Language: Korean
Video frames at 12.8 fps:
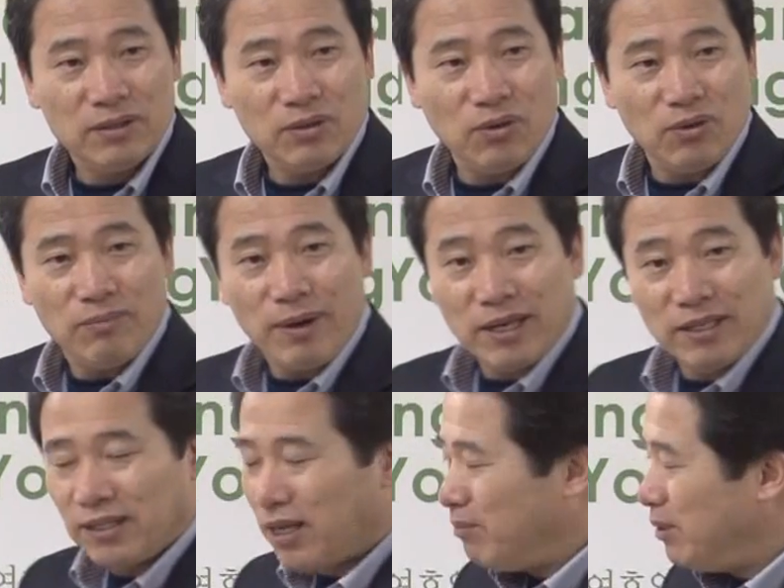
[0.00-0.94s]
또
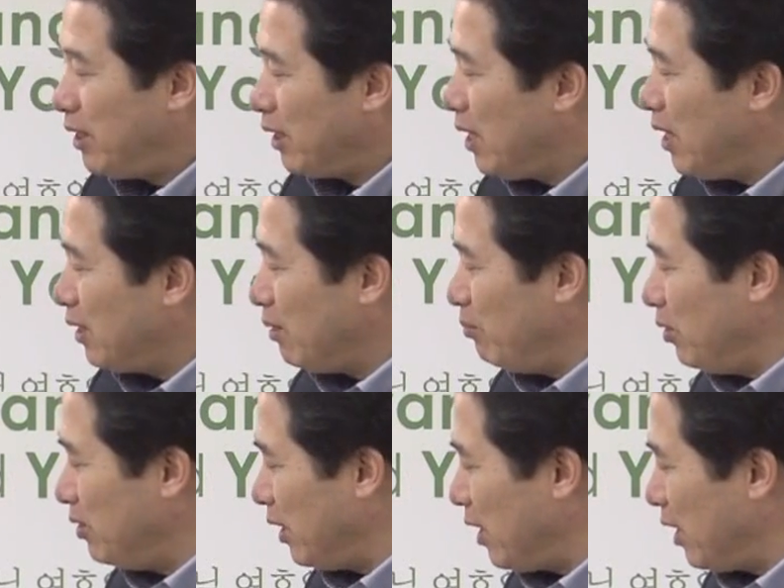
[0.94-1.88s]
많은 사람들이 생각할 때
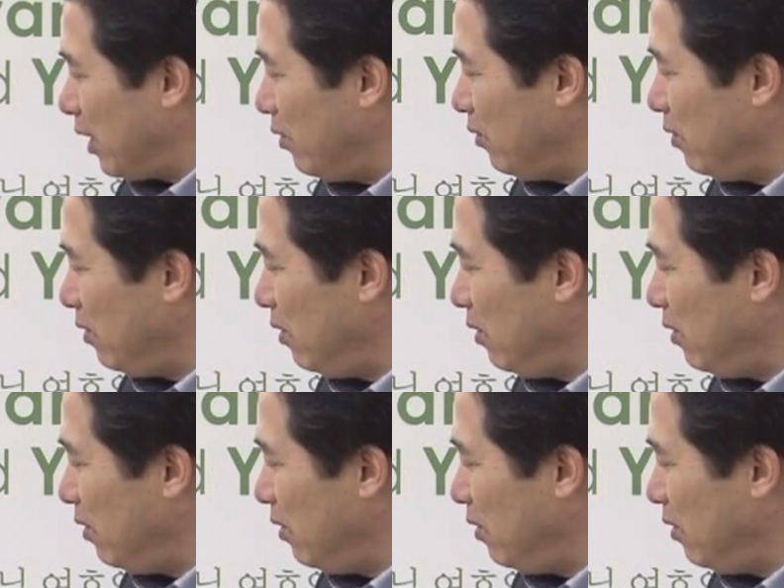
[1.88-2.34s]
뭘 생각해요?